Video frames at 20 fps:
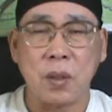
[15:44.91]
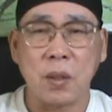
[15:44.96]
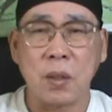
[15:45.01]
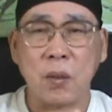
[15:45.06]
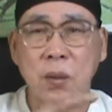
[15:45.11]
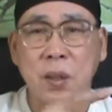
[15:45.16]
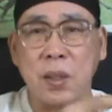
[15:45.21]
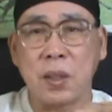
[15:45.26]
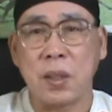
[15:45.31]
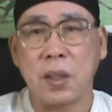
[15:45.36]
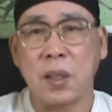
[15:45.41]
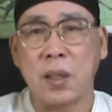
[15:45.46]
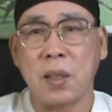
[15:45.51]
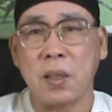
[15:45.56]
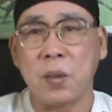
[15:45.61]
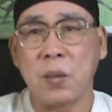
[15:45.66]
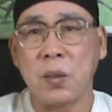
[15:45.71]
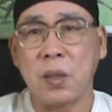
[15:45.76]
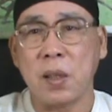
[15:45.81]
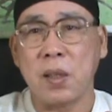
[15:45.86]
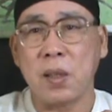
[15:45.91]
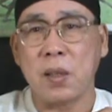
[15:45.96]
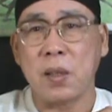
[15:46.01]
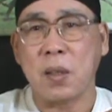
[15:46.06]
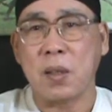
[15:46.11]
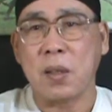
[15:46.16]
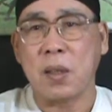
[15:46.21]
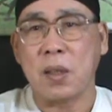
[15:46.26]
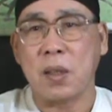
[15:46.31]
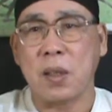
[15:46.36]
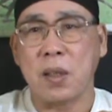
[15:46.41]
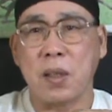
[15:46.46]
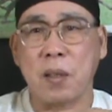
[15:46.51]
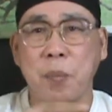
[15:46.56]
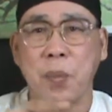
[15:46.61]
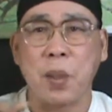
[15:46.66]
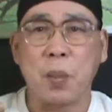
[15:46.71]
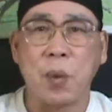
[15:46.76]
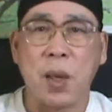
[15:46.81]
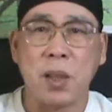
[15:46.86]
因为那些工程师这是也是
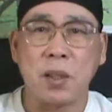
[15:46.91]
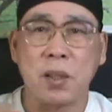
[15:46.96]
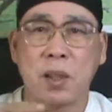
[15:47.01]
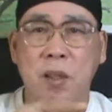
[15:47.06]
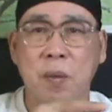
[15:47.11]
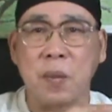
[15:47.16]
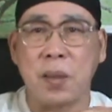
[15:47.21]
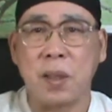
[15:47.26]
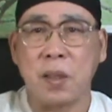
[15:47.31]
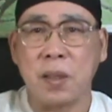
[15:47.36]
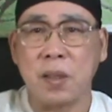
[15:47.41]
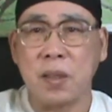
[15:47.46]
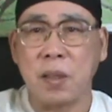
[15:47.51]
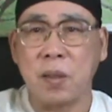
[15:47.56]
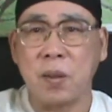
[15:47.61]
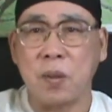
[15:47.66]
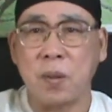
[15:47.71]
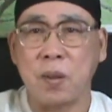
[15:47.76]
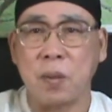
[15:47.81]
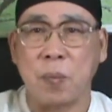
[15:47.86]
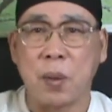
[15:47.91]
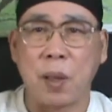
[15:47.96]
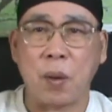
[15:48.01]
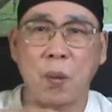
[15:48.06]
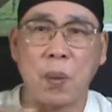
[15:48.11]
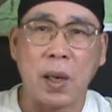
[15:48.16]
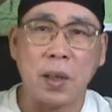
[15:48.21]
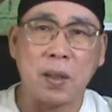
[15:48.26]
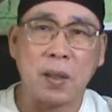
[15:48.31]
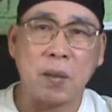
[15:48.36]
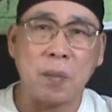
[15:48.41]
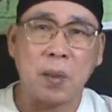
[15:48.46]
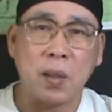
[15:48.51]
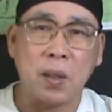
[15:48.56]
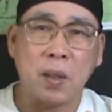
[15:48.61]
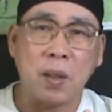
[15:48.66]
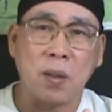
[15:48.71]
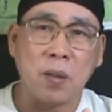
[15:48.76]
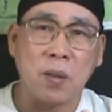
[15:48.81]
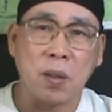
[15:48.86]
被挖角嘛。这个公司把它挖到那边，
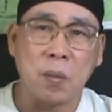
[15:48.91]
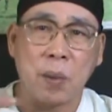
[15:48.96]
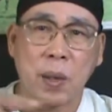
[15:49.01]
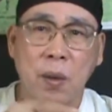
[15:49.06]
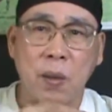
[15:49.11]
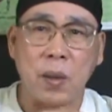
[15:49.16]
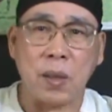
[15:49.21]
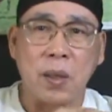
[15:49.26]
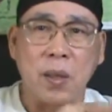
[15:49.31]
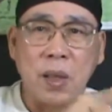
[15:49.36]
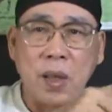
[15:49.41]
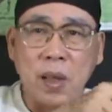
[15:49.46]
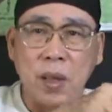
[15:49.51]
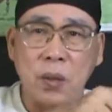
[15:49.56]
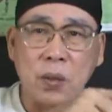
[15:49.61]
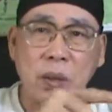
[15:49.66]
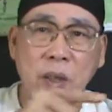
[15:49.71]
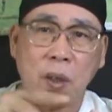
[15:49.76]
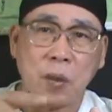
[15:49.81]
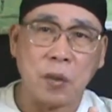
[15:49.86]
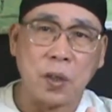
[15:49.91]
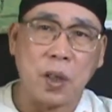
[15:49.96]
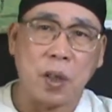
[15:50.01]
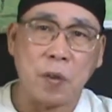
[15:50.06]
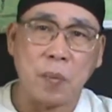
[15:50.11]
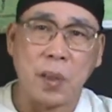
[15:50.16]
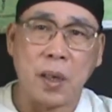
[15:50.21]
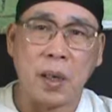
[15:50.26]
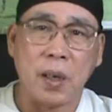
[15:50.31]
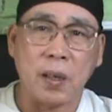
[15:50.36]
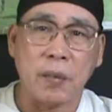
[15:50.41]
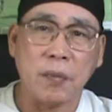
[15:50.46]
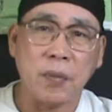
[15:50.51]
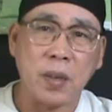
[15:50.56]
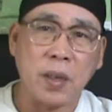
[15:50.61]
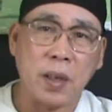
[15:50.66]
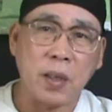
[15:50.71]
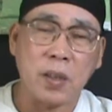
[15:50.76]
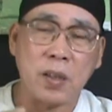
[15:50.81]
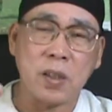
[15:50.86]
那个公司把它，还有跳槽嘛，哈，
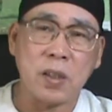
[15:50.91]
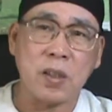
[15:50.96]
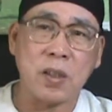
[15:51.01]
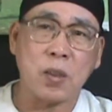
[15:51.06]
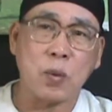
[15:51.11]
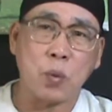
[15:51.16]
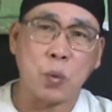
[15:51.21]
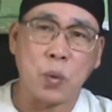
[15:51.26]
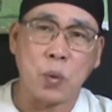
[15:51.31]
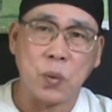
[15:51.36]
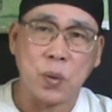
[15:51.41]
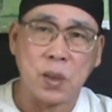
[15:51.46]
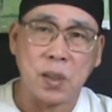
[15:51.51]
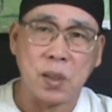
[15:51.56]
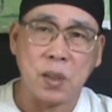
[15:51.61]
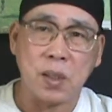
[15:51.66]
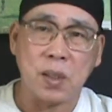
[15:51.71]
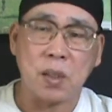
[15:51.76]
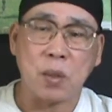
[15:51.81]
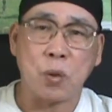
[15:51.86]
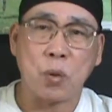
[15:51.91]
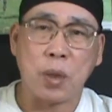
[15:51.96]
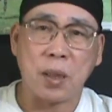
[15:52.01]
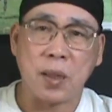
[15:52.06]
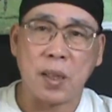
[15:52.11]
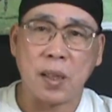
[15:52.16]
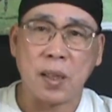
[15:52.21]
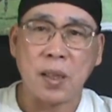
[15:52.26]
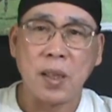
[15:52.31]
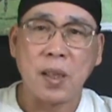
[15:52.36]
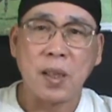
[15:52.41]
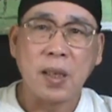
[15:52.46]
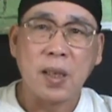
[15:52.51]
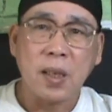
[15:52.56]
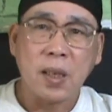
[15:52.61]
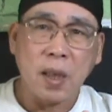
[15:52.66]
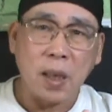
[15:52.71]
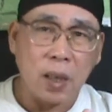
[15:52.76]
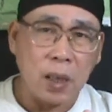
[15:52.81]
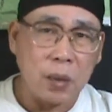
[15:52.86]
还有自己组公司自己创业，
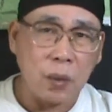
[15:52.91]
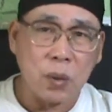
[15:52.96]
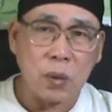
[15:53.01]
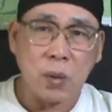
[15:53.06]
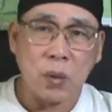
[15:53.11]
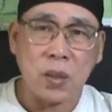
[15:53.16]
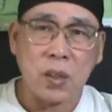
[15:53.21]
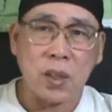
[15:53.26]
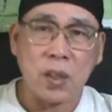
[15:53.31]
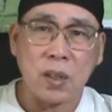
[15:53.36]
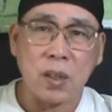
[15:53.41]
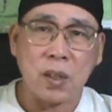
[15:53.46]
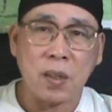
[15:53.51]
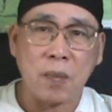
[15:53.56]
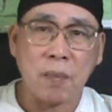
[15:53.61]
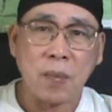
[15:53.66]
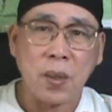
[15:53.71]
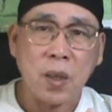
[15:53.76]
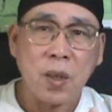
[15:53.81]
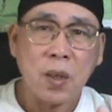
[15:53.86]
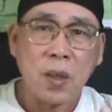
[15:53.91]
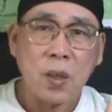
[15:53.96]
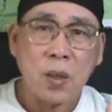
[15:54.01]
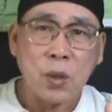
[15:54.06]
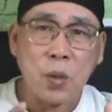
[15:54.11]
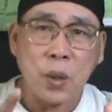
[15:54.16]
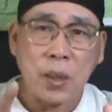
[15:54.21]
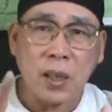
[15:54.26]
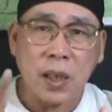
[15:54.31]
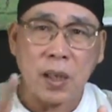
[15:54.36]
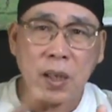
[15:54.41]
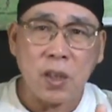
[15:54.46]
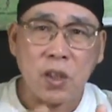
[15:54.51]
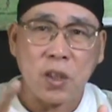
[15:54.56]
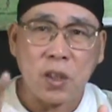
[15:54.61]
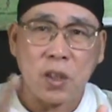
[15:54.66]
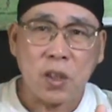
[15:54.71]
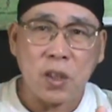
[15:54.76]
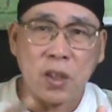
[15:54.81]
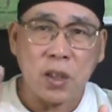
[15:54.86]
很很多种情形。所以它的
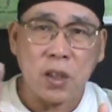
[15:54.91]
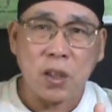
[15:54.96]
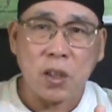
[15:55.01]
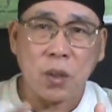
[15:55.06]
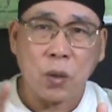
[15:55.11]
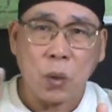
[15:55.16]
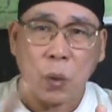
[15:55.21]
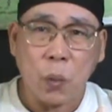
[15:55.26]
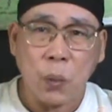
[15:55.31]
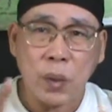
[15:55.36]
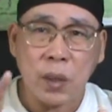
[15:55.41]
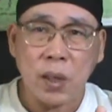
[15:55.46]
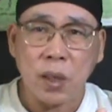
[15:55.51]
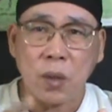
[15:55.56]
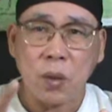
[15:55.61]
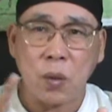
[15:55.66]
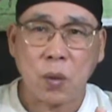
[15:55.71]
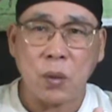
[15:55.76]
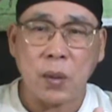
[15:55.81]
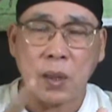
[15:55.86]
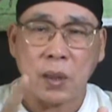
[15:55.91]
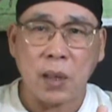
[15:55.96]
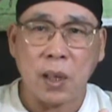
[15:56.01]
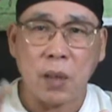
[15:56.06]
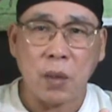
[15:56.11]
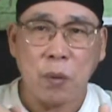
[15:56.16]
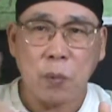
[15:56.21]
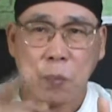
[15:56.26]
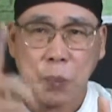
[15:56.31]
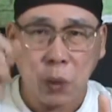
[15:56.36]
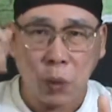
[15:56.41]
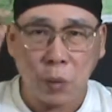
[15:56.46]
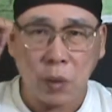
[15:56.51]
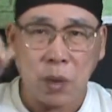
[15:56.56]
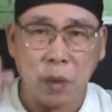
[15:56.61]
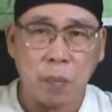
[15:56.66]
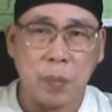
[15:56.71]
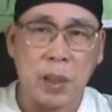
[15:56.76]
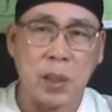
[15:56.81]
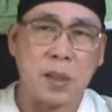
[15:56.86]
指令是同一个功能，它用不同
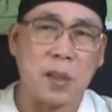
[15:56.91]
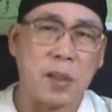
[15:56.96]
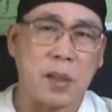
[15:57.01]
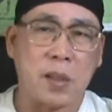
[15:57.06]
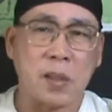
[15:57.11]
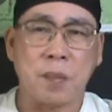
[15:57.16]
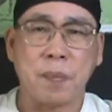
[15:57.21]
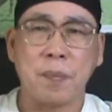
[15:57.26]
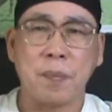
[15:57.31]
的名字，